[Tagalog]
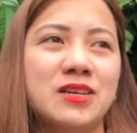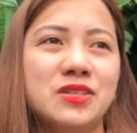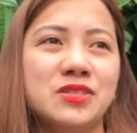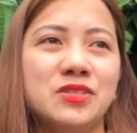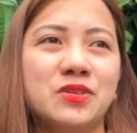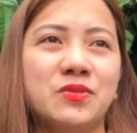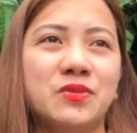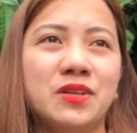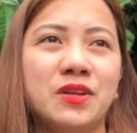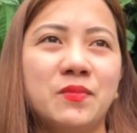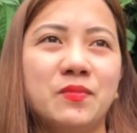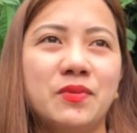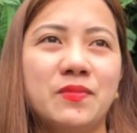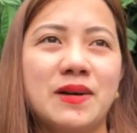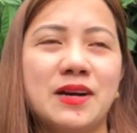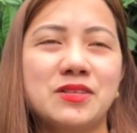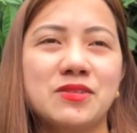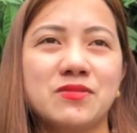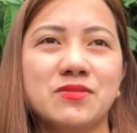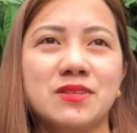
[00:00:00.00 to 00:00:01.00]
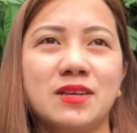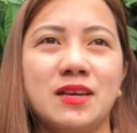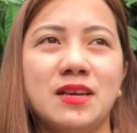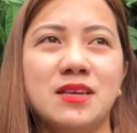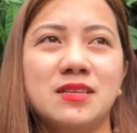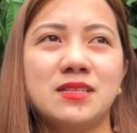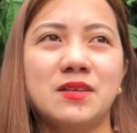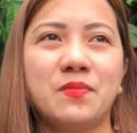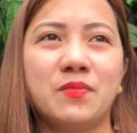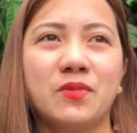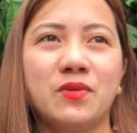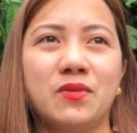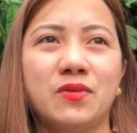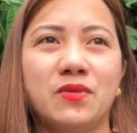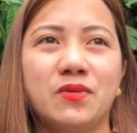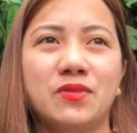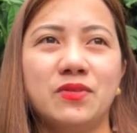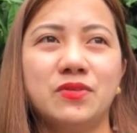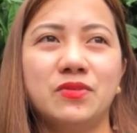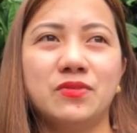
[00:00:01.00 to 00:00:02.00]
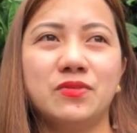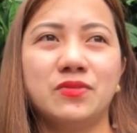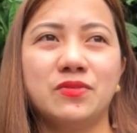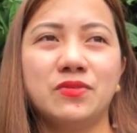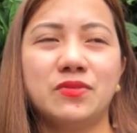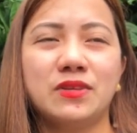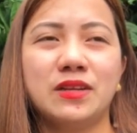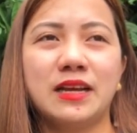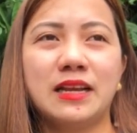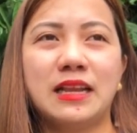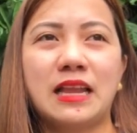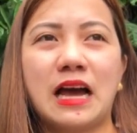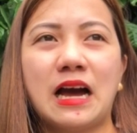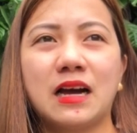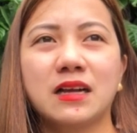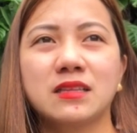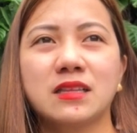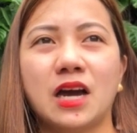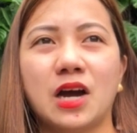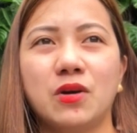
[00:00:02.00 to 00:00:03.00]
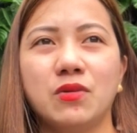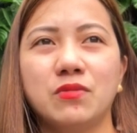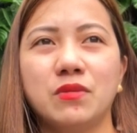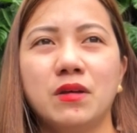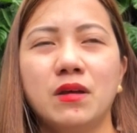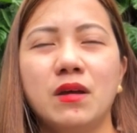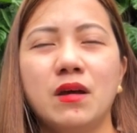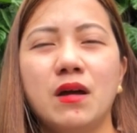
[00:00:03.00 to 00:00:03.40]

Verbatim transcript: So unang pumasok sa isip ko noong nag-lockdown,